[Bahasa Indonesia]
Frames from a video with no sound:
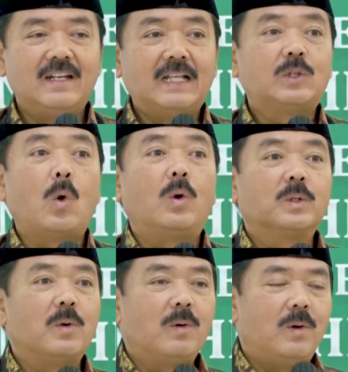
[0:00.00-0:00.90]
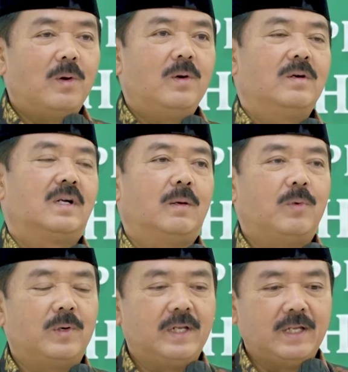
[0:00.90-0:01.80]
dengan tokoh-tokoh,
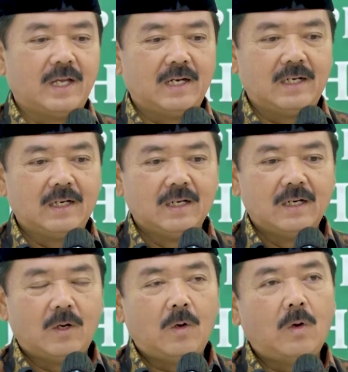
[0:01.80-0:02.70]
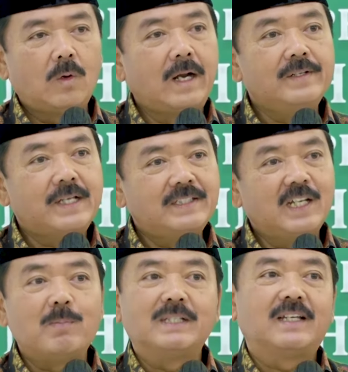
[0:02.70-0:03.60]
kemudian
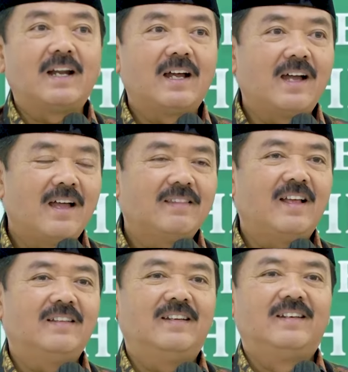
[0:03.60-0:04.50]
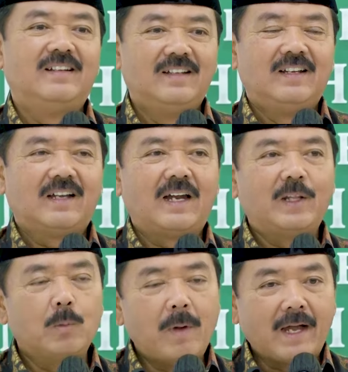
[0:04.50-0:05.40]
organisasi kemasyarakatan.
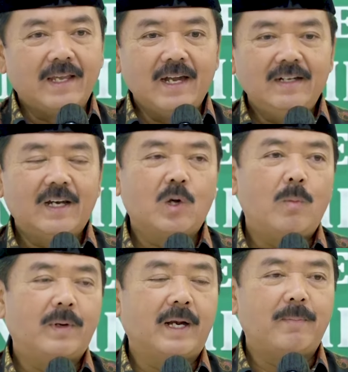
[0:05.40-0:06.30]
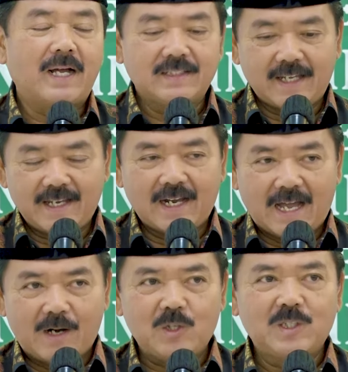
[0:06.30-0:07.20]
Karena itu bagian dari komponen bangsa yang
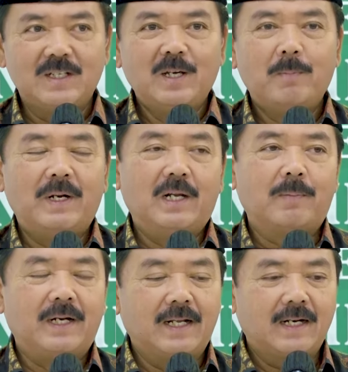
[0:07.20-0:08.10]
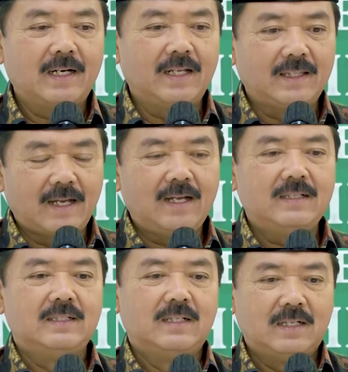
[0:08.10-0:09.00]
harus benar-benar
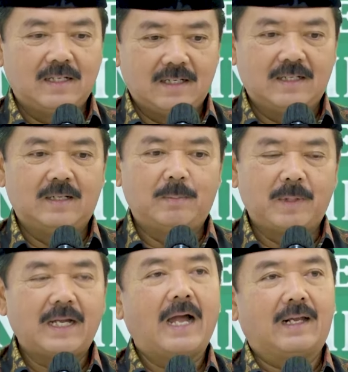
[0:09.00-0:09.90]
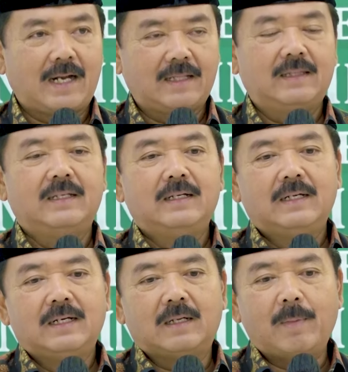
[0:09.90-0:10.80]
kita uh, pegang erat.
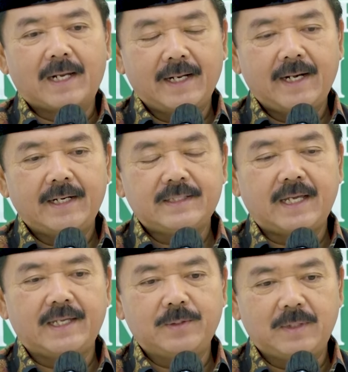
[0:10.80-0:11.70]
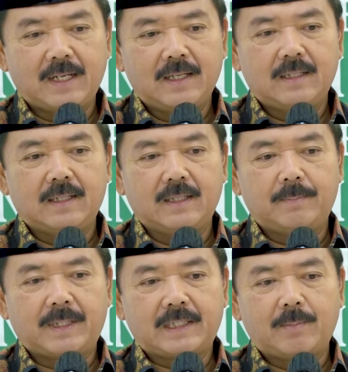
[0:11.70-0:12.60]
Kemarin saya sudah uh,
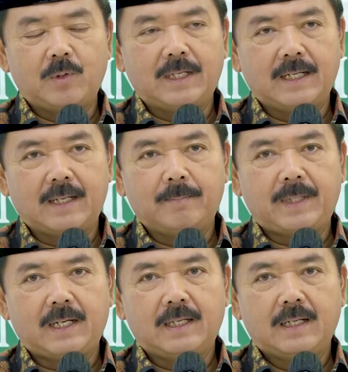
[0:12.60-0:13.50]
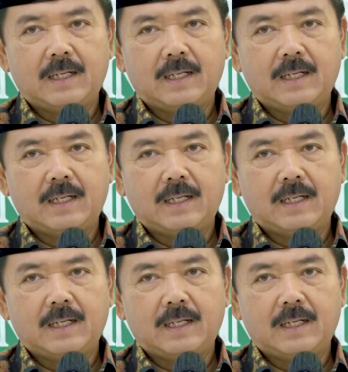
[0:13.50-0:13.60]
bertemu dengan Pak